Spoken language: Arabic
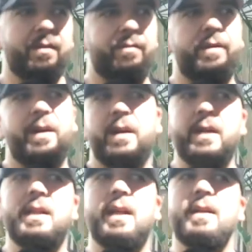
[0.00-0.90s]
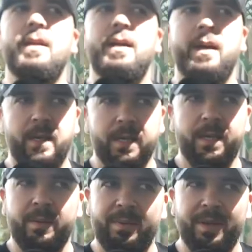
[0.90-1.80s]
فلحد الان يعني اغلى
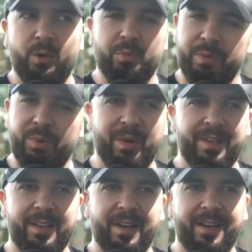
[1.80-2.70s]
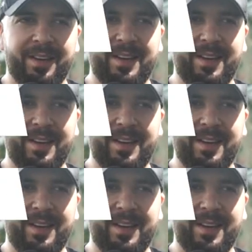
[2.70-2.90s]
كليب اللي قمت به هو هذا اخر